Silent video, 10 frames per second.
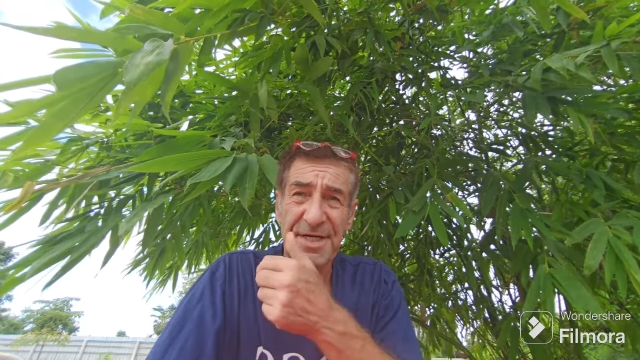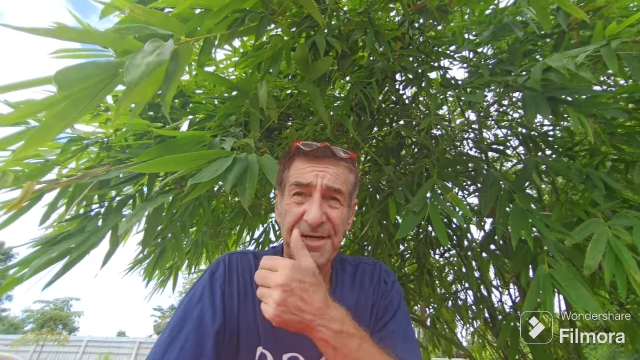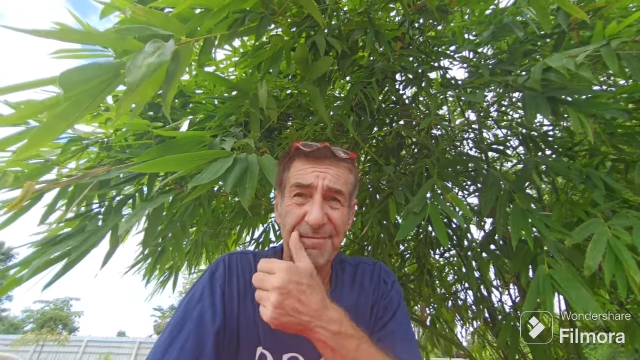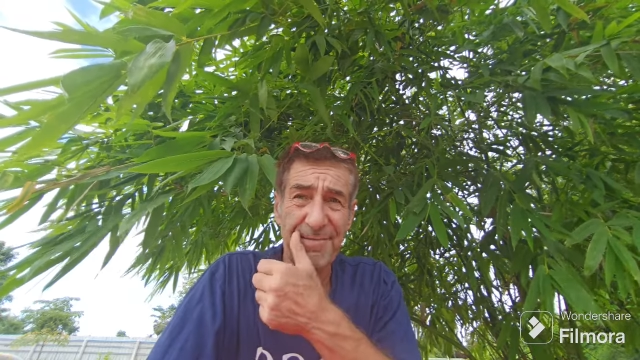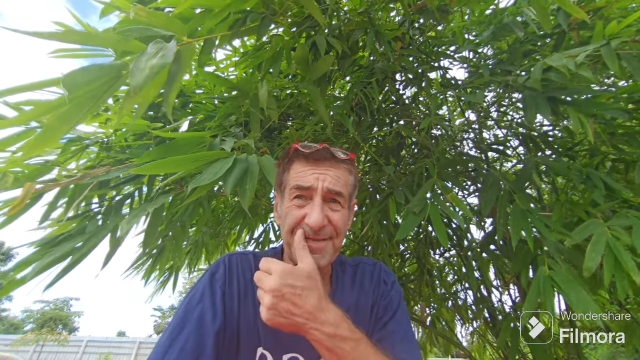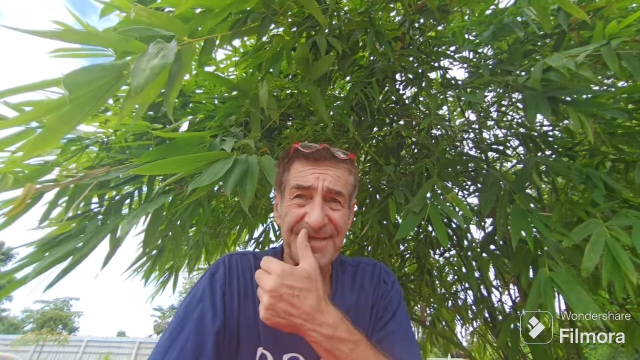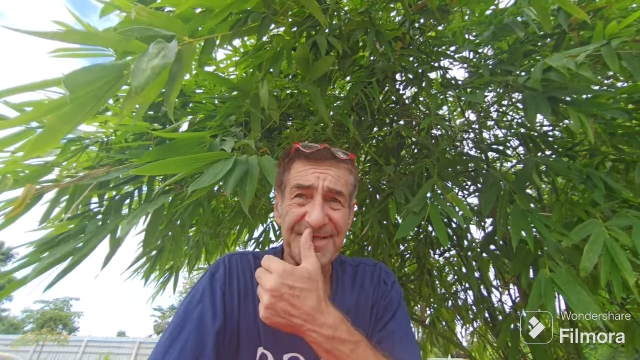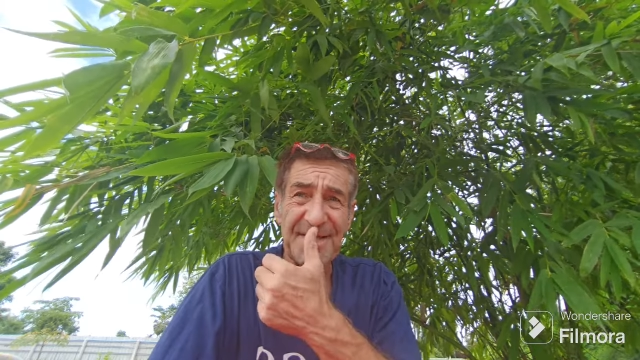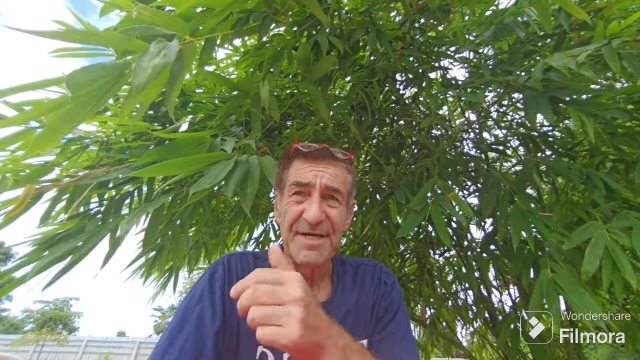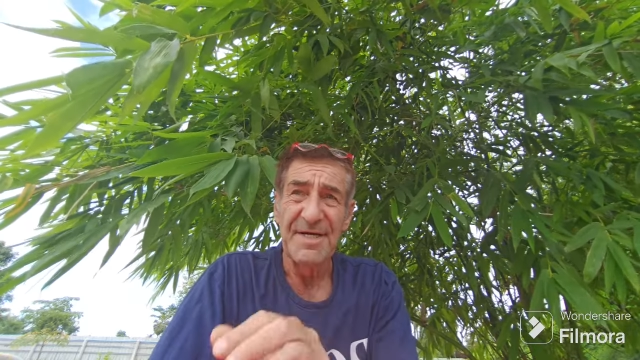nicht.
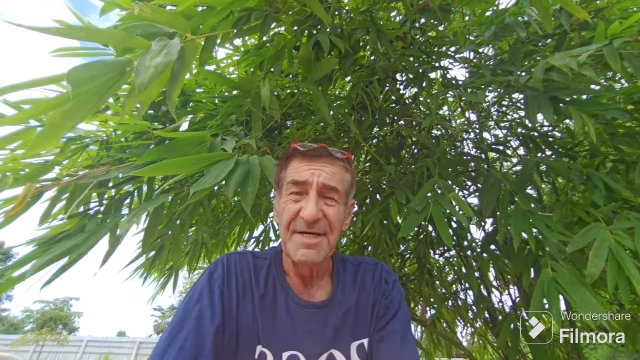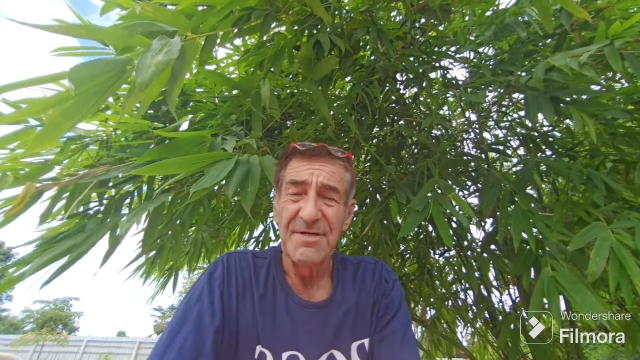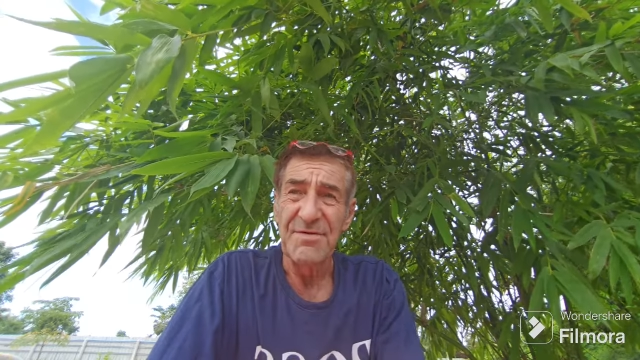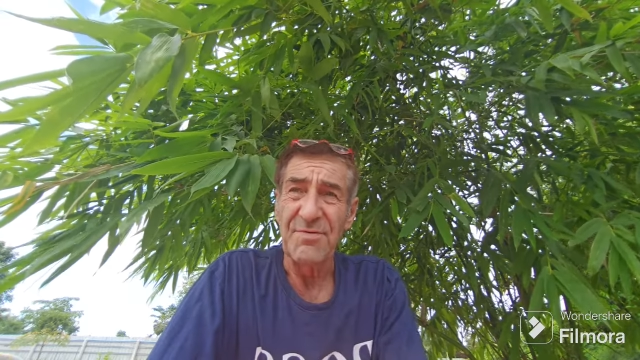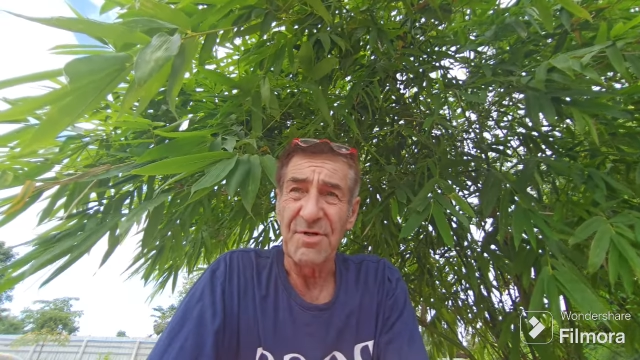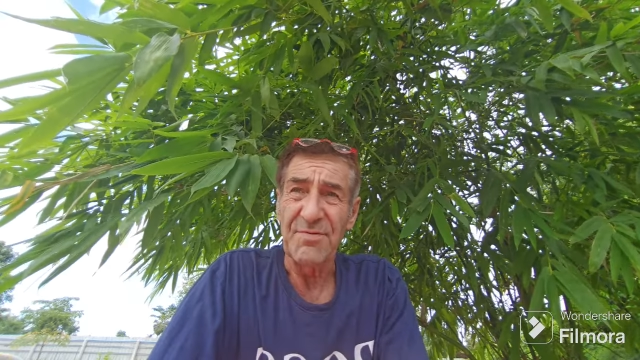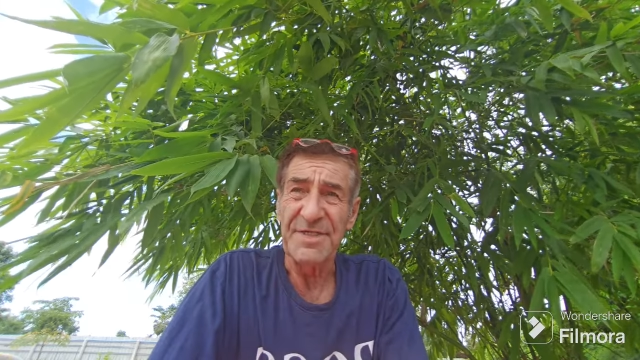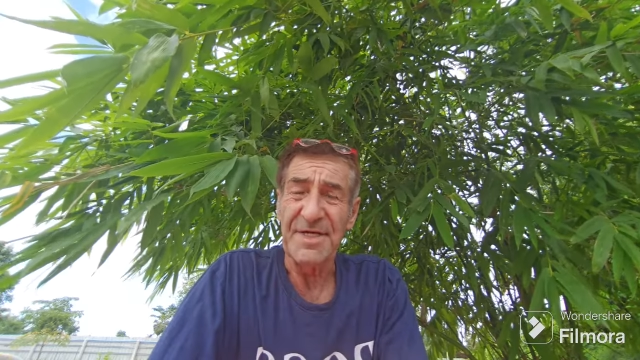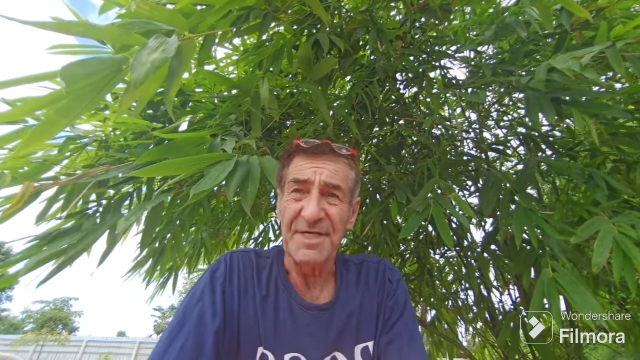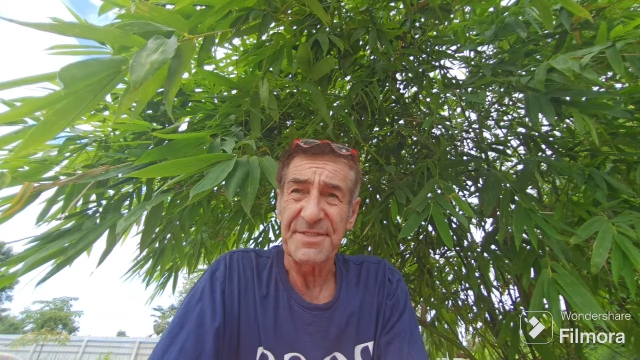Nur du
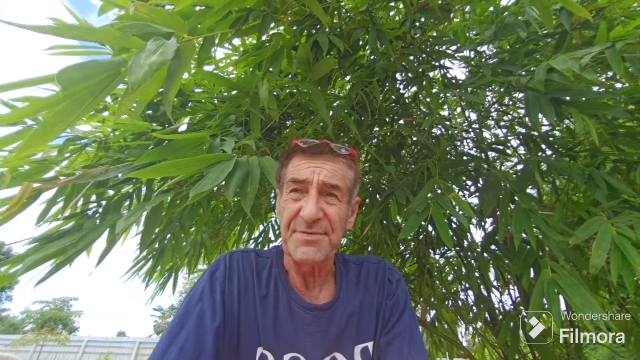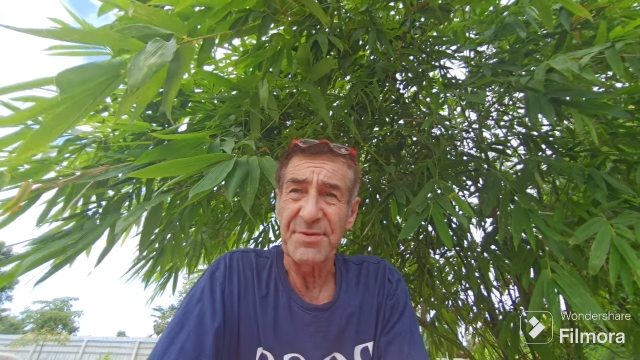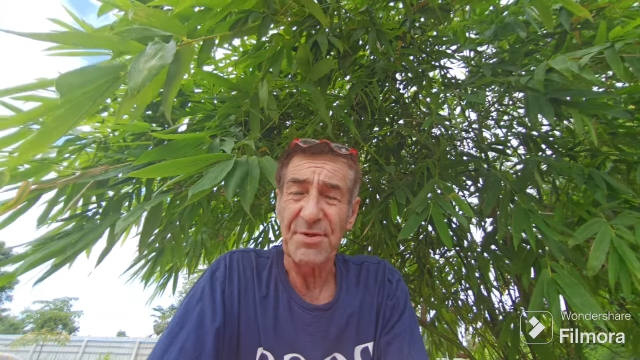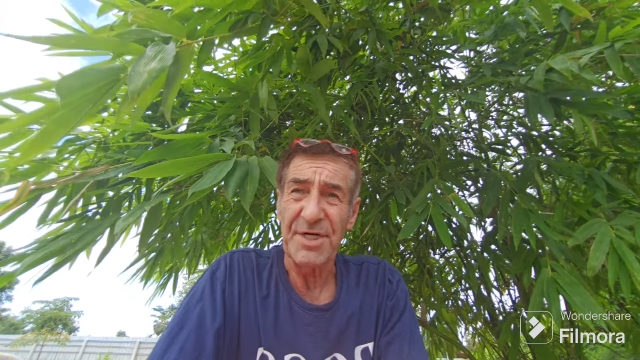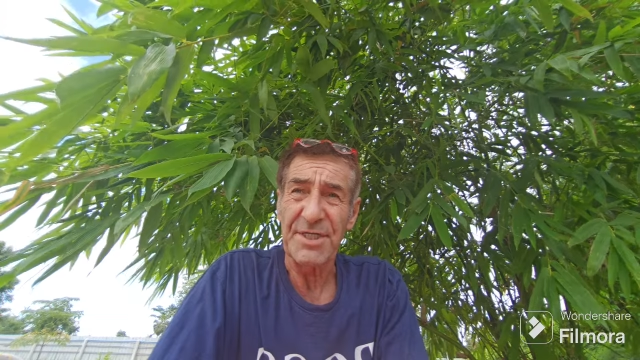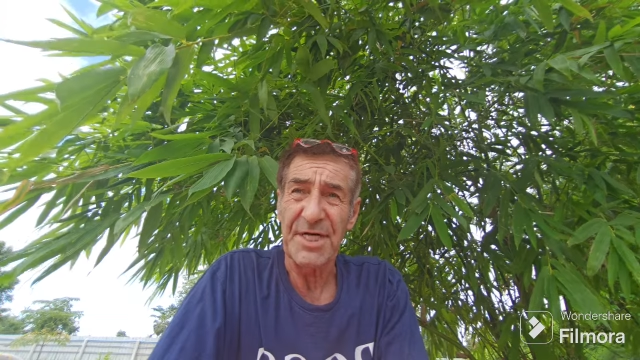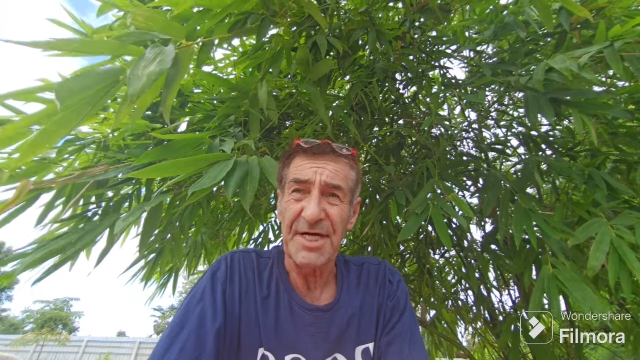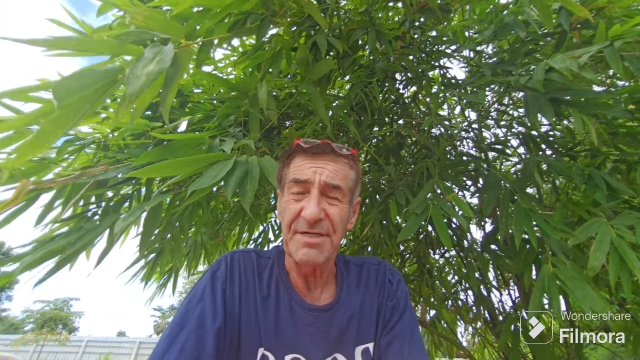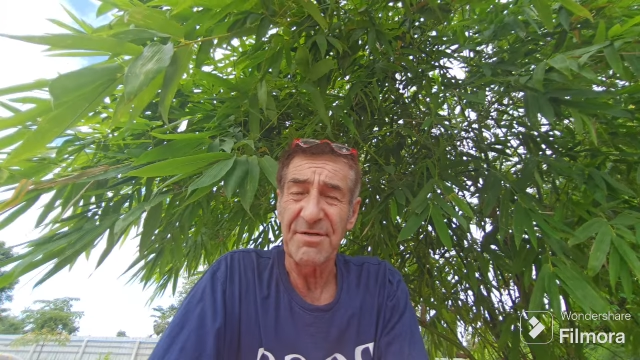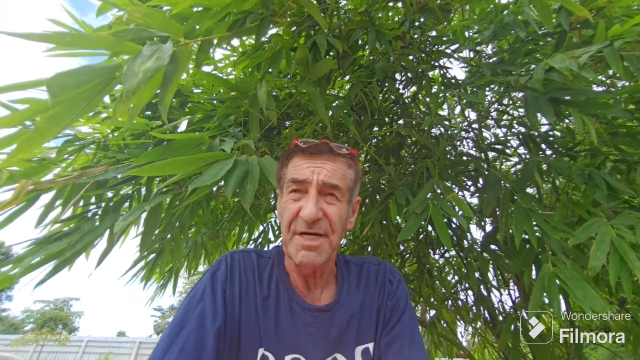bezahlst den Führerschein.